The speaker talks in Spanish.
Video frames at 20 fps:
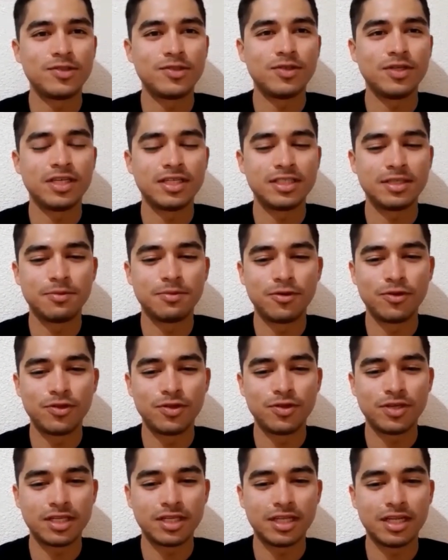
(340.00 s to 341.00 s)
y ese mundo
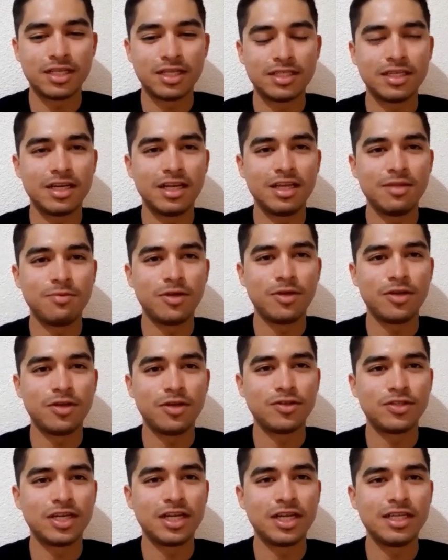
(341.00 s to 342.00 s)
del ciclismo y los
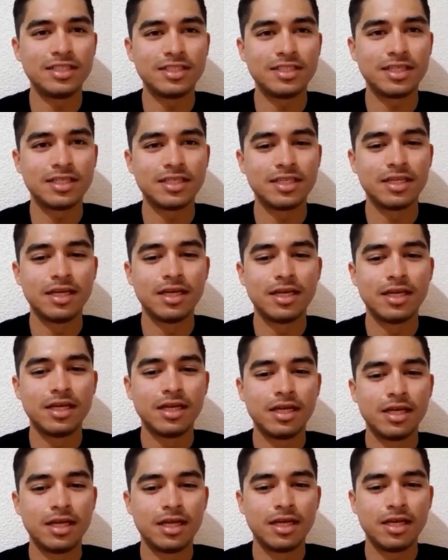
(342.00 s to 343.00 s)
ciclistas.
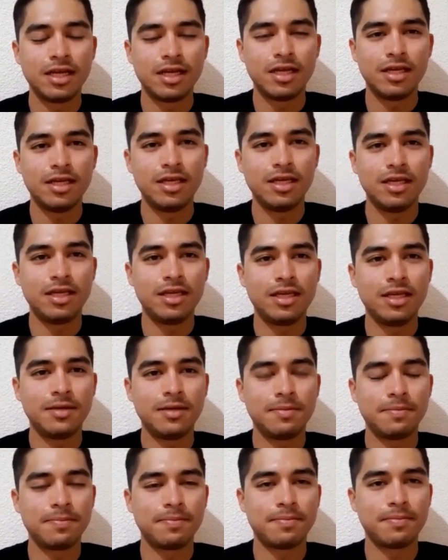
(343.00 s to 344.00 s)
Y
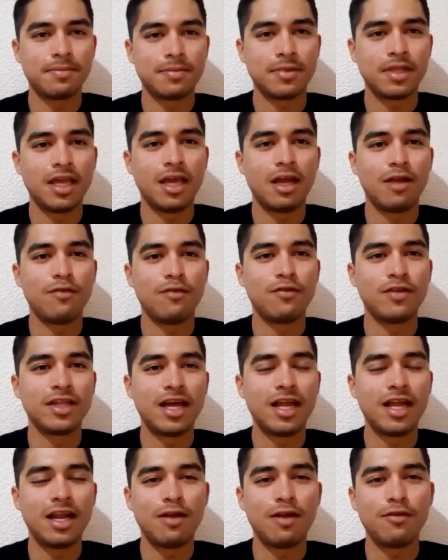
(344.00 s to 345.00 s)
mm, al
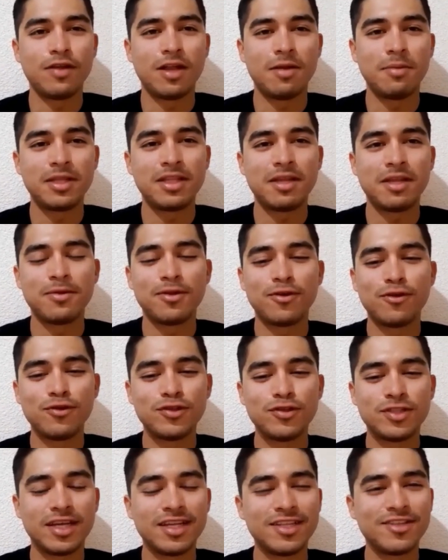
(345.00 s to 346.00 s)
final, al final me terminó
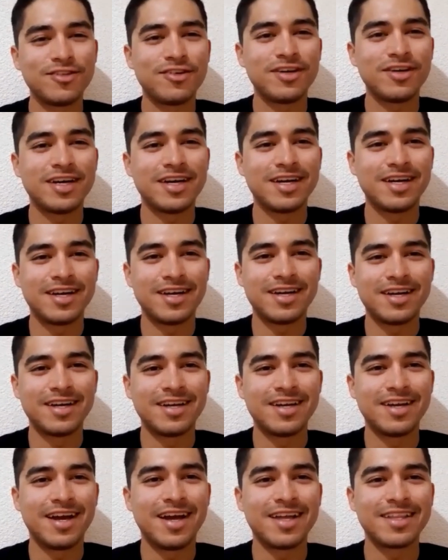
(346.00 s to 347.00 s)
gustando a,
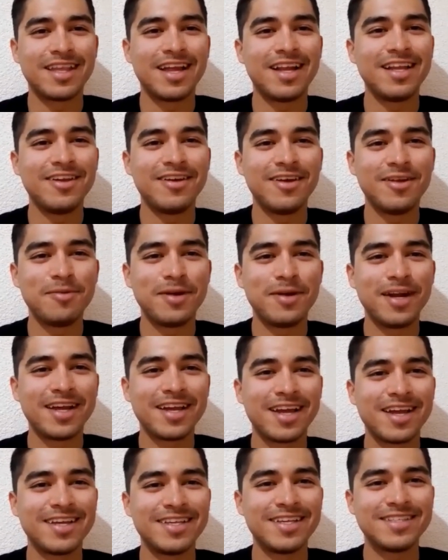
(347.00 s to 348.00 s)
tal nivel, ¿verdad? Que
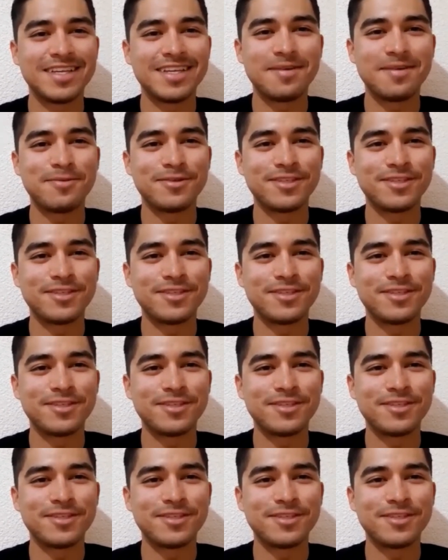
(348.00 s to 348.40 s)
aquí estamos.